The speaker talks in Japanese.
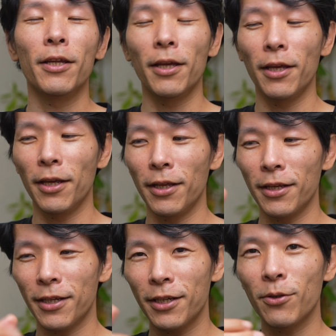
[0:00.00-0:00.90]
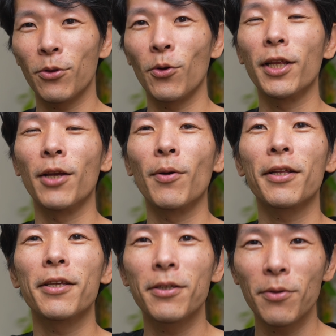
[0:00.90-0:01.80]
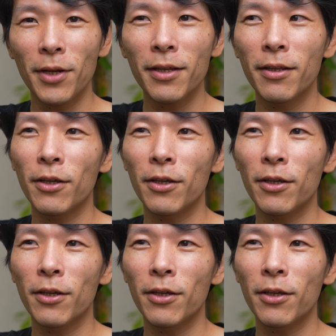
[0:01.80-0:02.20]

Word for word: えー、きっと取れないわけですよね。